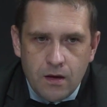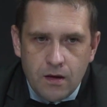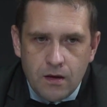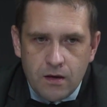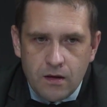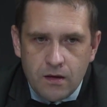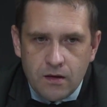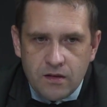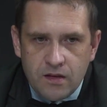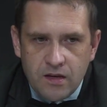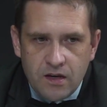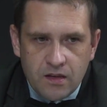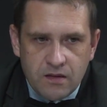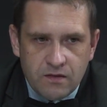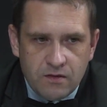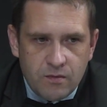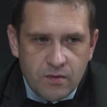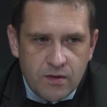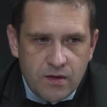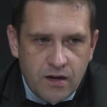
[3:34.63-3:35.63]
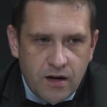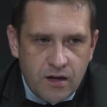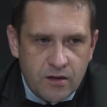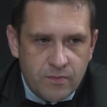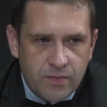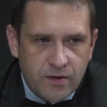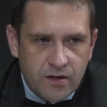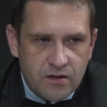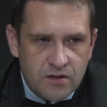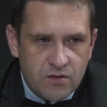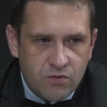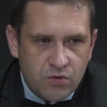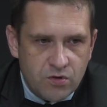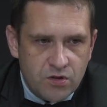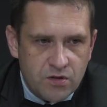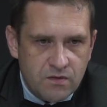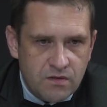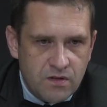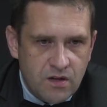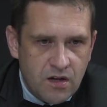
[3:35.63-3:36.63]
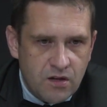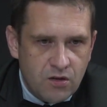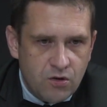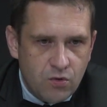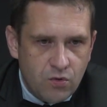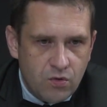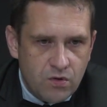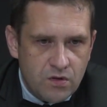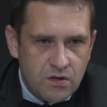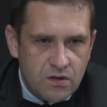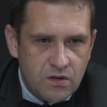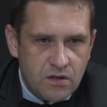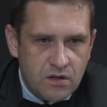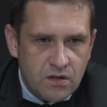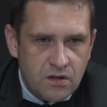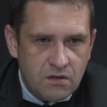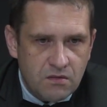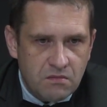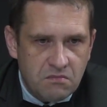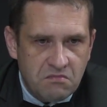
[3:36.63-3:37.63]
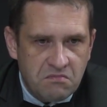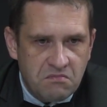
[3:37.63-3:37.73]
Э, до этого был ряд производств, ни одно из них,